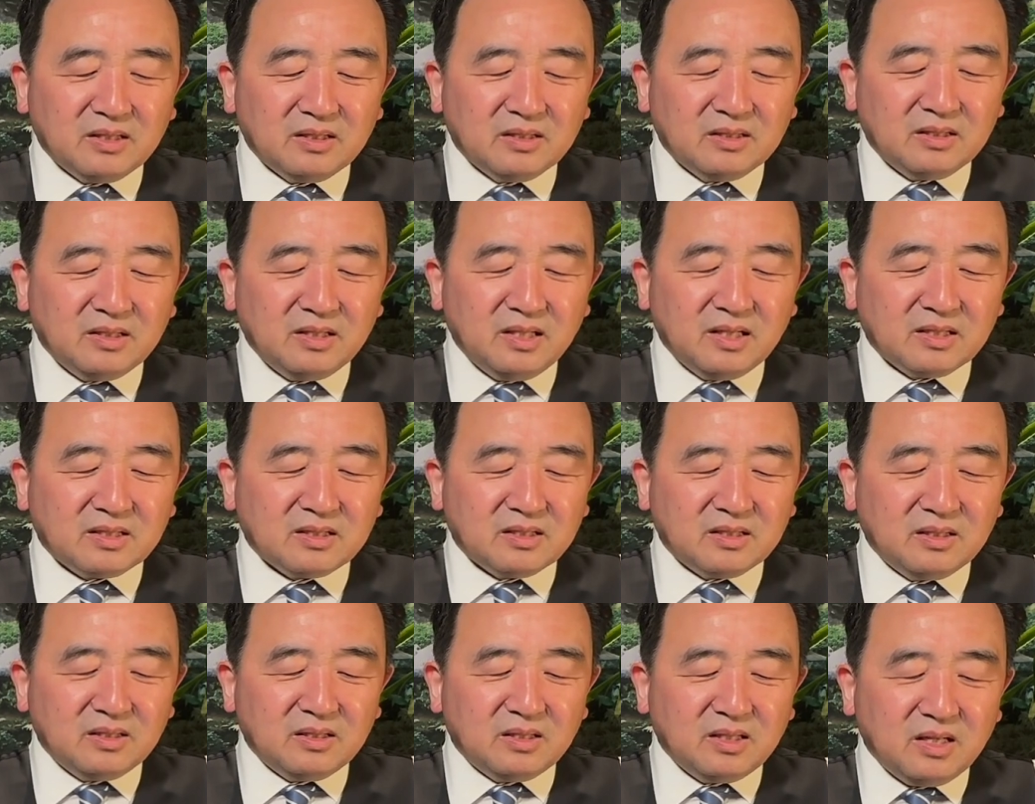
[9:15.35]
也
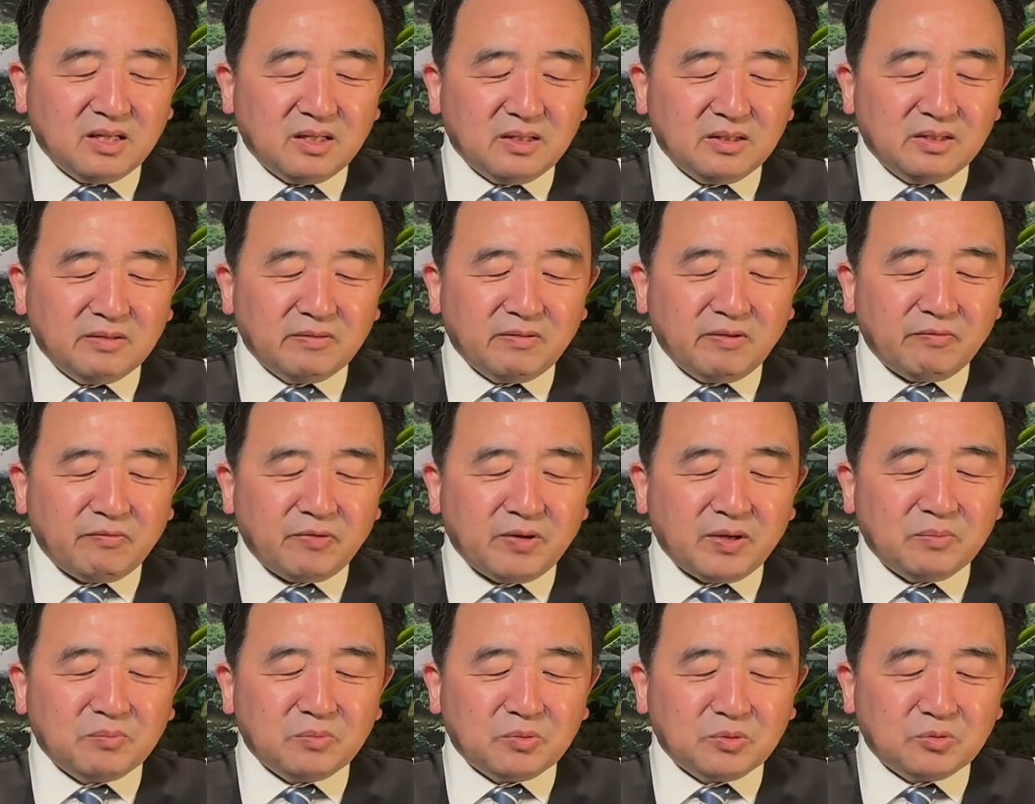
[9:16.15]
呃，因为
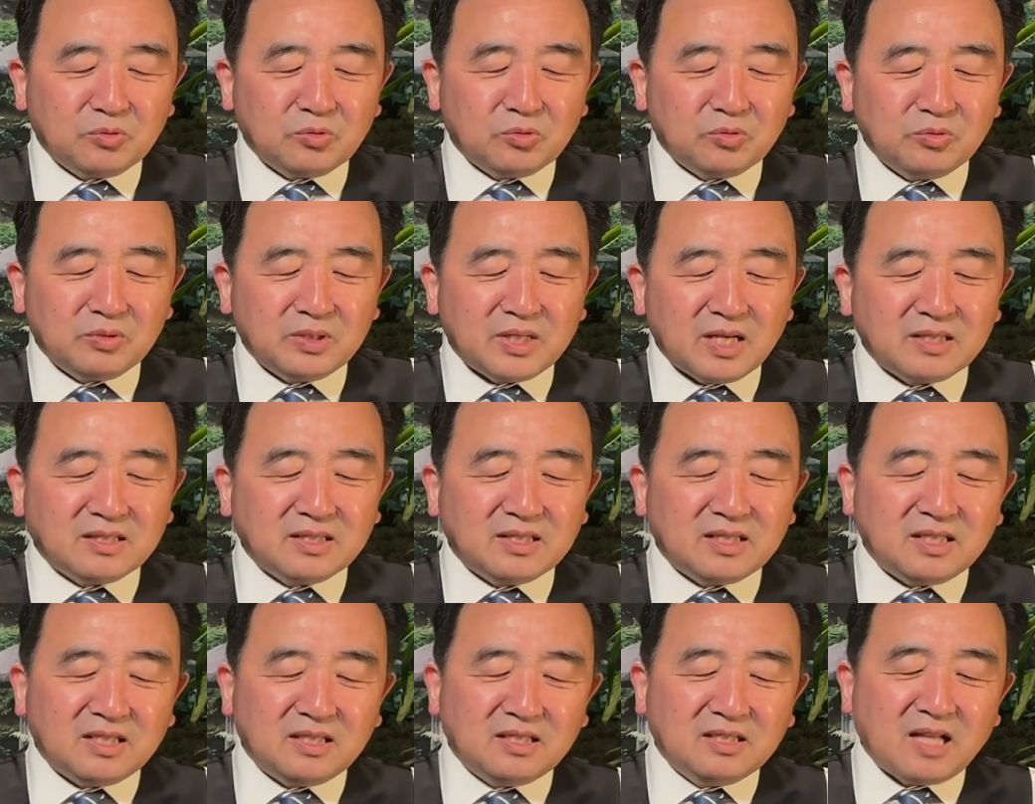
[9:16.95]
肺部出现
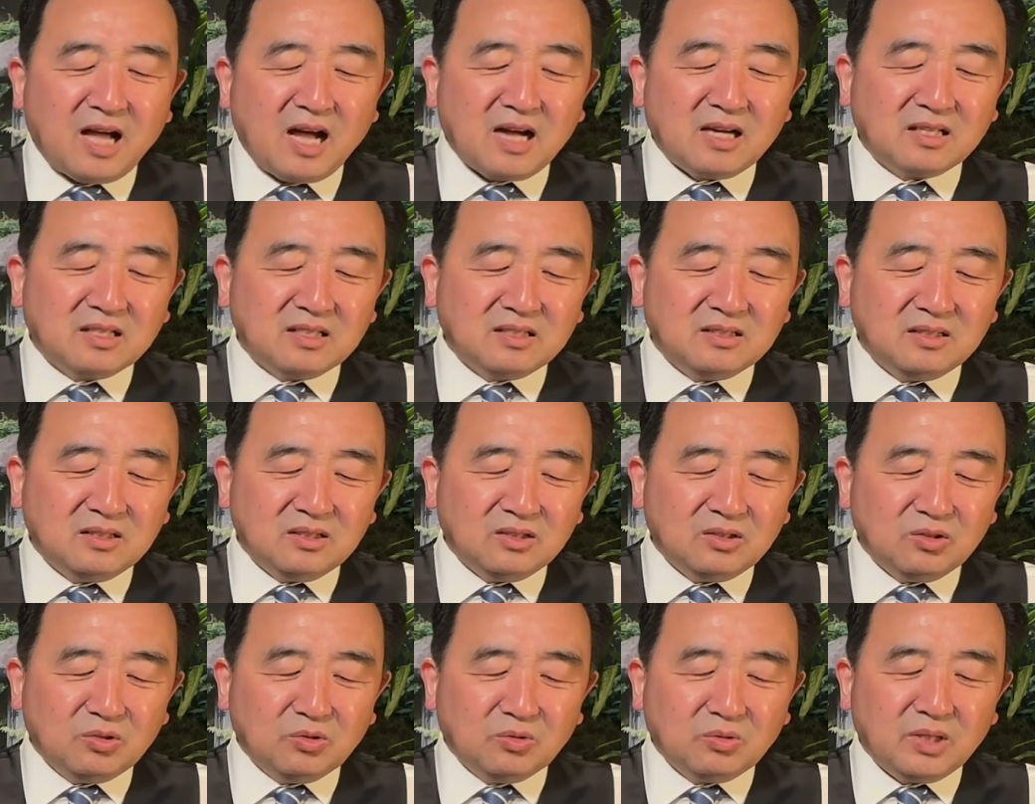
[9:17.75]
气囊跟
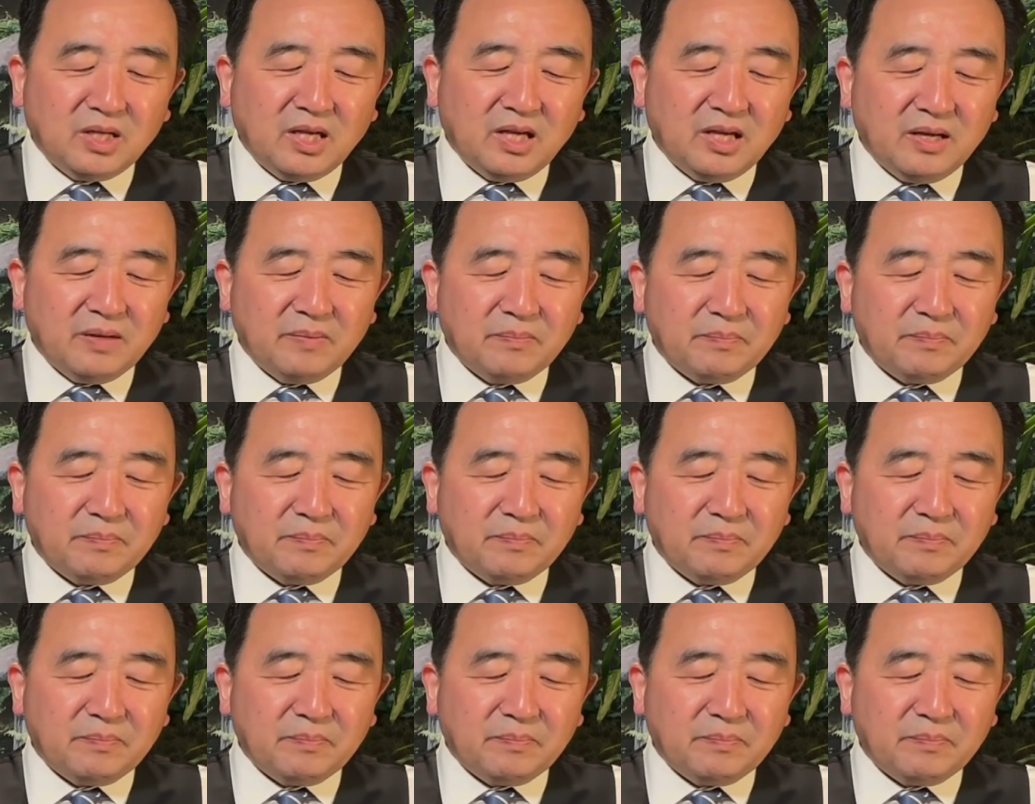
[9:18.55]
脓液。